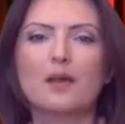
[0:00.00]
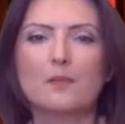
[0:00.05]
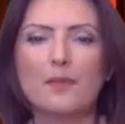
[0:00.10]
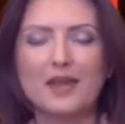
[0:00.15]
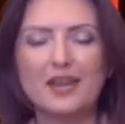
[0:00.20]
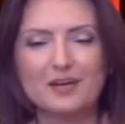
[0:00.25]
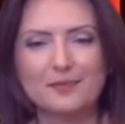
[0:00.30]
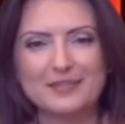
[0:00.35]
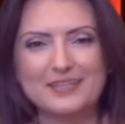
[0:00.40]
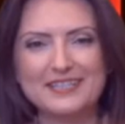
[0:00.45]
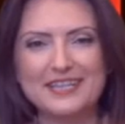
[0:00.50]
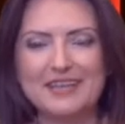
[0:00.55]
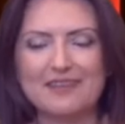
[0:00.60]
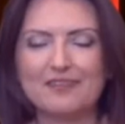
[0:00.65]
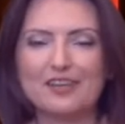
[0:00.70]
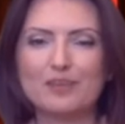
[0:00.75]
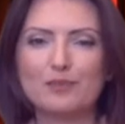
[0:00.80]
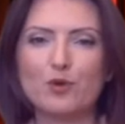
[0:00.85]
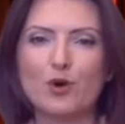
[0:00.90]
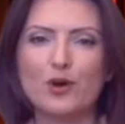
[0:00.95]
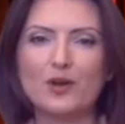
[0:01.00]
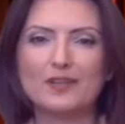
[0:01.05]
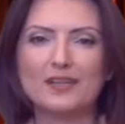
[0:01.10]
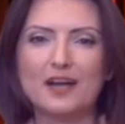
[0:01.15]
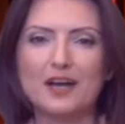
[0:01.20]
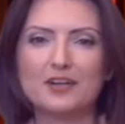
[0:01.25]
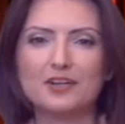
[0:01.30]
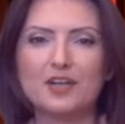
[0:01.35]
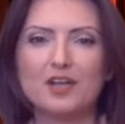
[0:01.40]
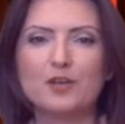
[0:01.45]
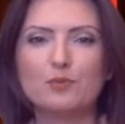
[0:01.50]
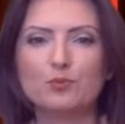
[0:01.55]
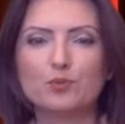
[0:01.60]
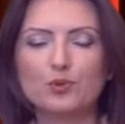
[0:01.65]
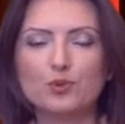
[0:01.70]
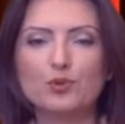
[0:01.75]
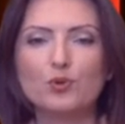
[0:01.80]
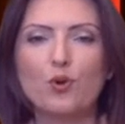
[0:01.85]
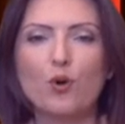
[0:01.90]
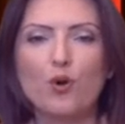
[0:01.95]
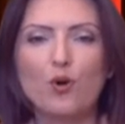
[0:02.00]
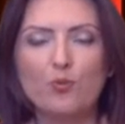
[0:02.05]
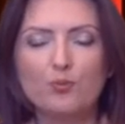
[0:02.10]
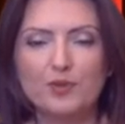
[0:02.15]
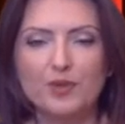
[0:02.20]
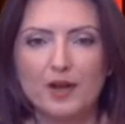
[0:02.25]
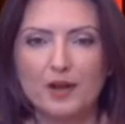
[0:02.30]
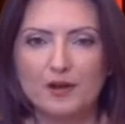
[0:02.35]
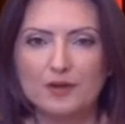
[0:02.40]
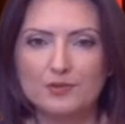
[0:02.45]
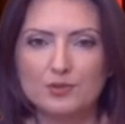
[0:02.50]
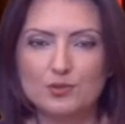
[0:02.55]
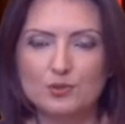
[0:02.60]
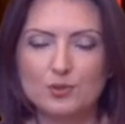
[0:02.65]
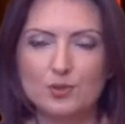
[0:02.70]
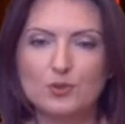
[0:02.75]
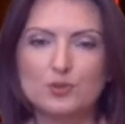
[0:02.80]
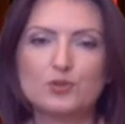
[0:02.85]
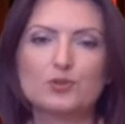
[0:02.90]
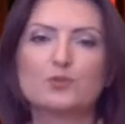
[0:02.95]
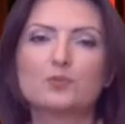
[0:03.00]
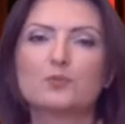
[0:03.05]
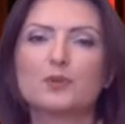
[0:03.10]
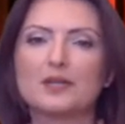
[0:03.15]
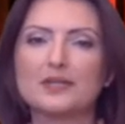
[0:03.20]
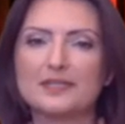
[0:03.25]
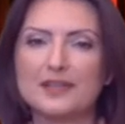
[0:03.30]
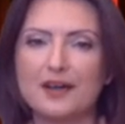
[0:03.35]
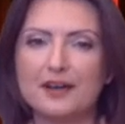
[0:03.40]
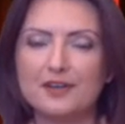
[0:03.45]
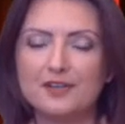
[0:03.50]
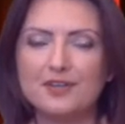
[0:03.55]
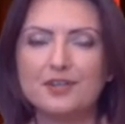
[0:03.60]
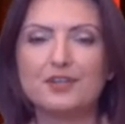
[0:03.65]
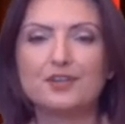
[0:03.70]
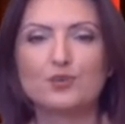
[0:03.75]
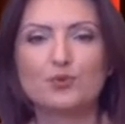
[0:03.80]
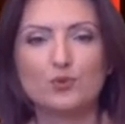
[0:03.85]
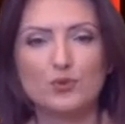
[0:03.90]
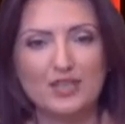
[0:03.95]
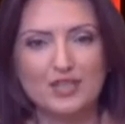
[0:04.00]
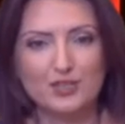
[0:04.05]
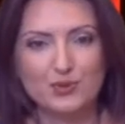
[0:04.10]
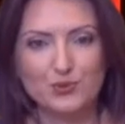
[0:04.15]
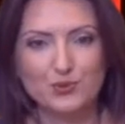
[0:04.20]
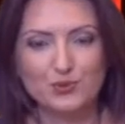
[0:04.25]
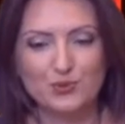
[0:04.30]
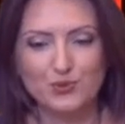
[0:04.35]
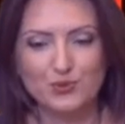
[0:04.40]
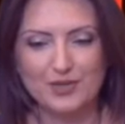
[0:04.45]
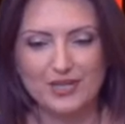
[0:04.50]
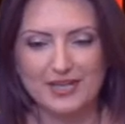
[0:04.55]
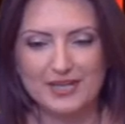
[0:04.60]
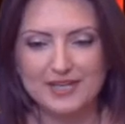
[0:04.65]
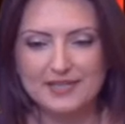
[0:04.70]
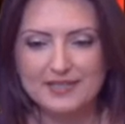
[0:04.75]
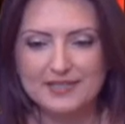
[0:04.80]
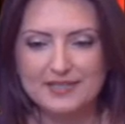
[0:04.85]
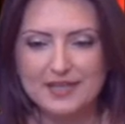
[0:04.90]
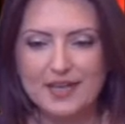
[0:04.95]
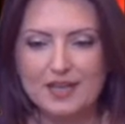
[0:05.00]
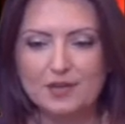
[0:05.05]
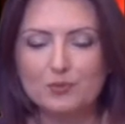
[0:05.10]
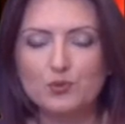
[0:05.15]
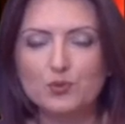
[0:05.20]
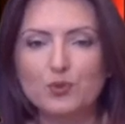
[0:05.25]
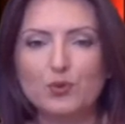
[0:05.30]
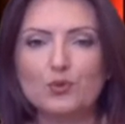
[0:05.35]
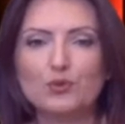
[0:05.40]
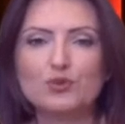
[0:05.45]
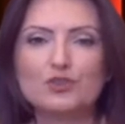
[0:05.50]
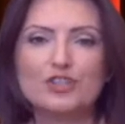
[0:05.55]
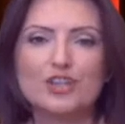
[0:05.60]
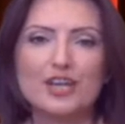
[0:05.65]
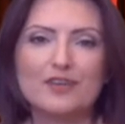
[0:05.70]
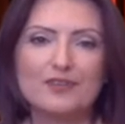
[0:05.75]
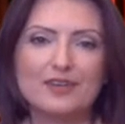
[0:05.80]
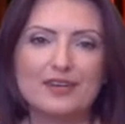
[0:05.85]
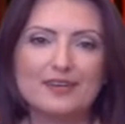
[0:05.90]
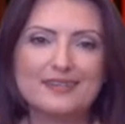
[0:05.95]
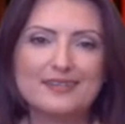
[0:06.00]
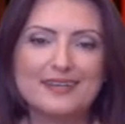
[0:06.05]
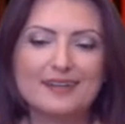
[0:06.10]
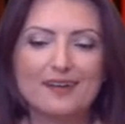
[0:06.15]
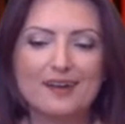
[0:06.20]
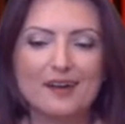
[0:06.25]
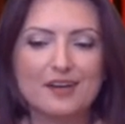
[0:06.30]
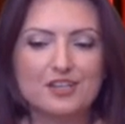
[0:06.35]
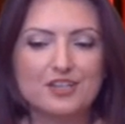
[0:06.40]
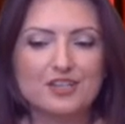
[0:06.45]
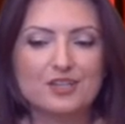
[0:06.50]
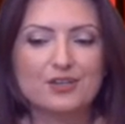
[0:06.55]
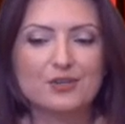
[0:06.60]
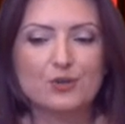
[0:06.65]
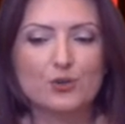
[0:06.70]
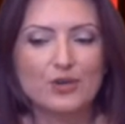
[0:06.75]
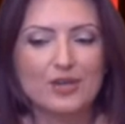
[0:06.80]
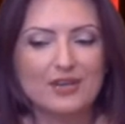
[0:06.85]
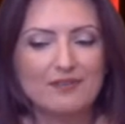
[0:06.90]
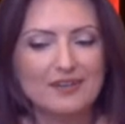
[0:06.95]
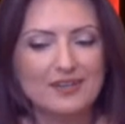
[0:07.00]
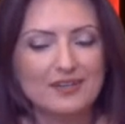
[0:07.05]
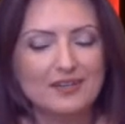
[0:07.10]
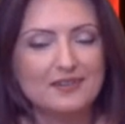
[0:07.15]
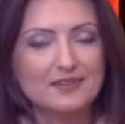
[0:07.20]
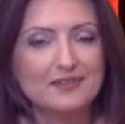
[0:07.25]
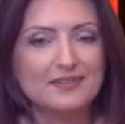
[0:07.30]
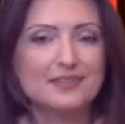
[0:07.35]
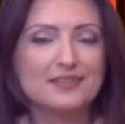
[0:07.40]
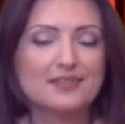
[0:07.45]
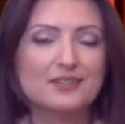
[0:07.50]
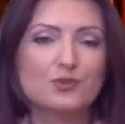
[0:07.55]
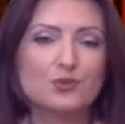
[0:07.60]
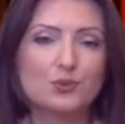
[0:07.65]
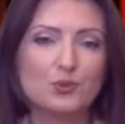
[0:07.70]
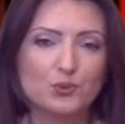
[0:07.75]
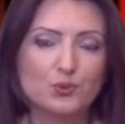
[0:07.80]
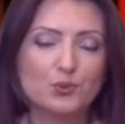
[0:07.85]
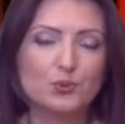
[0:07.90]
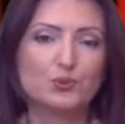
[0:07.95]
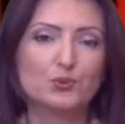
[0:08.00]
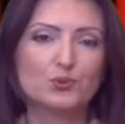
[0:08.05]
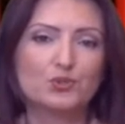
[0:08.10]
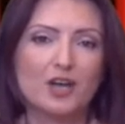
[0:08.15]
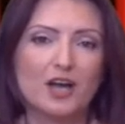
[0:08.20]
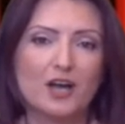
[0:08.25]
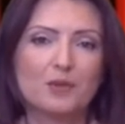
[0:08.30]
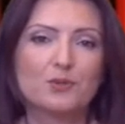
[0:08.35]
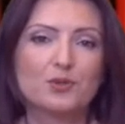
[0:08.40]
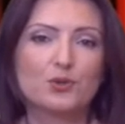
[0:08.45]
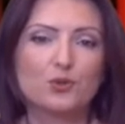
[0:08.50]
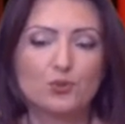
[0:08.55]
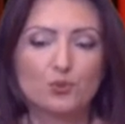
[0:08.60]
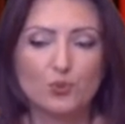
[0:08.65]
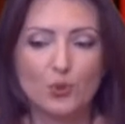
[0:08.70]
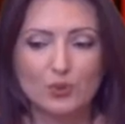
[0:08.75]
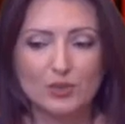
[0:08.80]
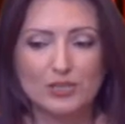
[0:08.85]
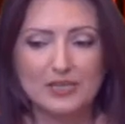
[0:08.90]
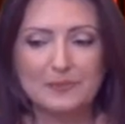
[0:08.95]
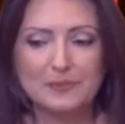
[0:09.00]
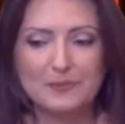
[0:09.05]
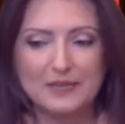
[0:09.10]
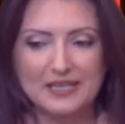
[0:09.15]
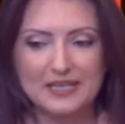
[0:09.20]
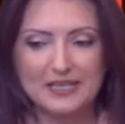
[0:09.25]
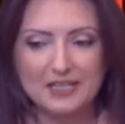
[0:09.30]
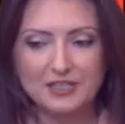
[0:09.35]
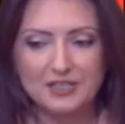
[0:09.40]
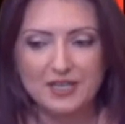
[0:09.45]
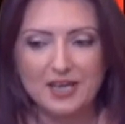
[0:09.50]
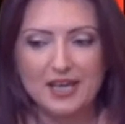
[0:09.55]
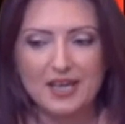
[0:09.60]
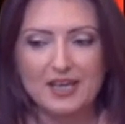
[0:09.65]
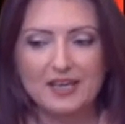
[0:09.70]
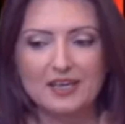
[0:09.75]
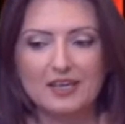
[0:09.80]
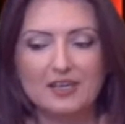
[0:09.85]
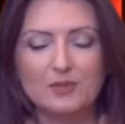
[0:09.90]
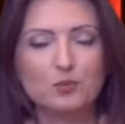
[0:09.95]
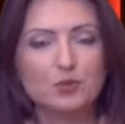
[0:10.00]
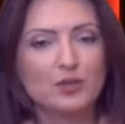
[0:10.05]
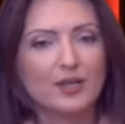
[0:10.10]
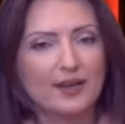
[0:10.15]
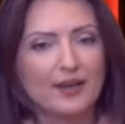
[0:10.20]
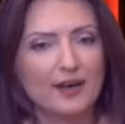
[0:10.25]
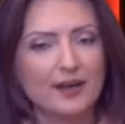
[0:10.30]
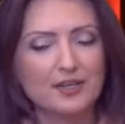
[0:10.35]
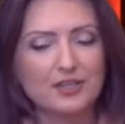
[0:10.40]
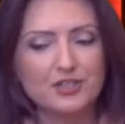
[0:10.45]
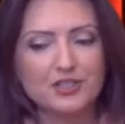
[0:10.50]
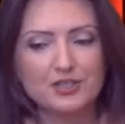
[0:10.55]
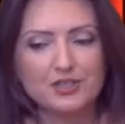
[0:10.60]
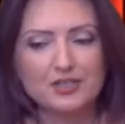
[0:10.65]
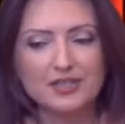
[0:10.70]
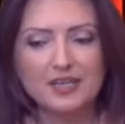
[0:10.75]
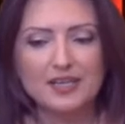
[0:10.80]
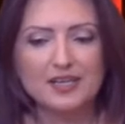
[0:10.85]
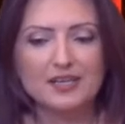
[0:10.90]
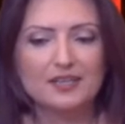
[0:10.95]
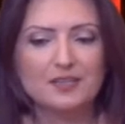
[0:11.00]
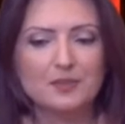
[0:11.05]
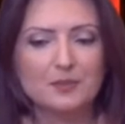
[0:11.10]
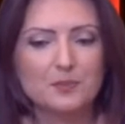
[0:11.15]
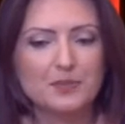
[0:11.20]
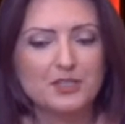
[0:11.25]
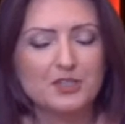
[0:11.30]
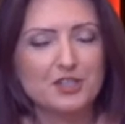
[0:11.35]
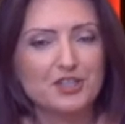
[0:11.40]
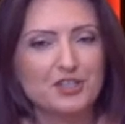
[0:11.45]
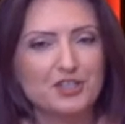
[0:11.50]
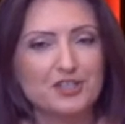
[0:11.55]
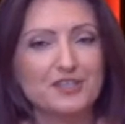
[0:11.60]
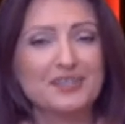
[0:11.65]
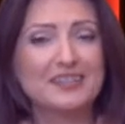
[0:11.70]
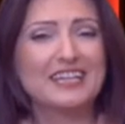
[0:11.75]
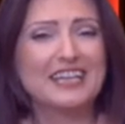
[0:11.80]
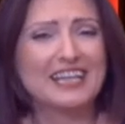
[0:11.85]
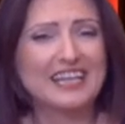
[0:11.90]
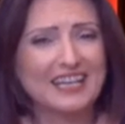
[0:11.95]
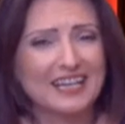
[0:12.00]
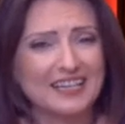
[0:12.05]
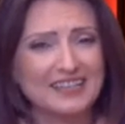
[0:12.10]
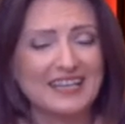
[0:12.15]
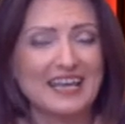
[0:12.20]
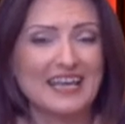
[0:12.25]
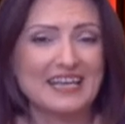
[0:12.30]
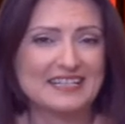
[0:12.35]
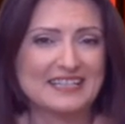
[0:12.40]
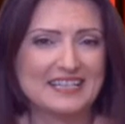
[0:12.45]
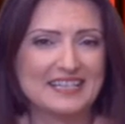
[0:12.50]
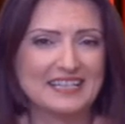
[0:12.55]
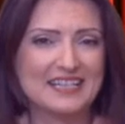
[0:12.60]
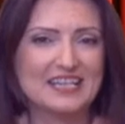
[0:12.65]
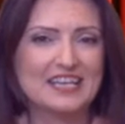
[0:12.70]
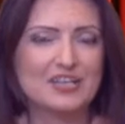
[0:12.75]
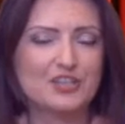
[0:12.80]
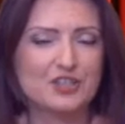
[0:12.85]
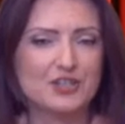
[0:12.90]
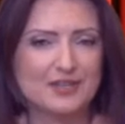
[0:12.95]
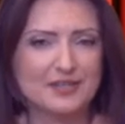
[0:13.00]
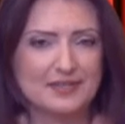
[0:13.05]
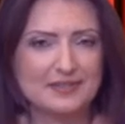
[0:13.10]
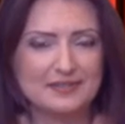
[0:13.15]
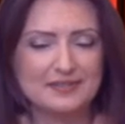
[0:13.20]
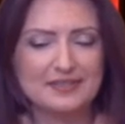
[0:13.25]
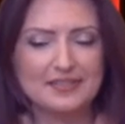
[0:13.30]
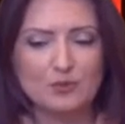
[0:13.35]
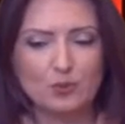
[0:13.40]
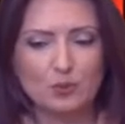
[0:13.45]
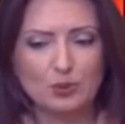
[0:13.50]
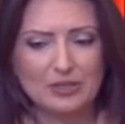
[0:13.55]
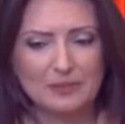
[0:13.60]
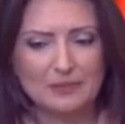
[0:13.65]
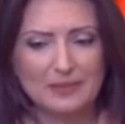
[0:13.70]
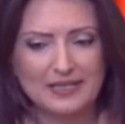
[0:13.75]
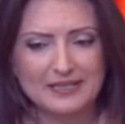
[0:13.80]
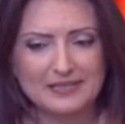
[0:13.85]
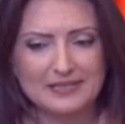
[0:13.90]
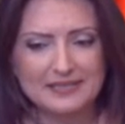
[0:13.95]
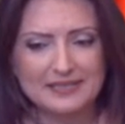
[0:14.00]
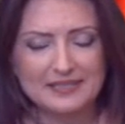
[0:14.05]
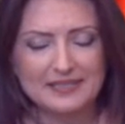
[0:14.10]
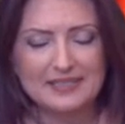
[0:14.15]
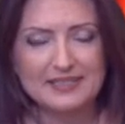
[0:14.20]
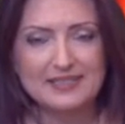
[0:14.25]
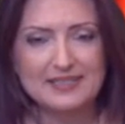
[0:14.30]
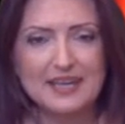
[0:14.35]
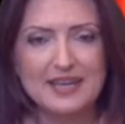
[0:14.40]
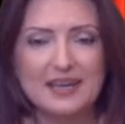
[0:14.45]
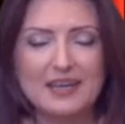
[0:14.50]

Merhaba sevgili boğalar. Bugün 11 Ağustos Pazar Güneş günündeyiz Bugün çevrenize karşı görevlerinizin yoğun olacağı bir gün olabilir. E, buna karşın e, bir çeşit dikkat eksikliği içerisinde de olabilirsiniz.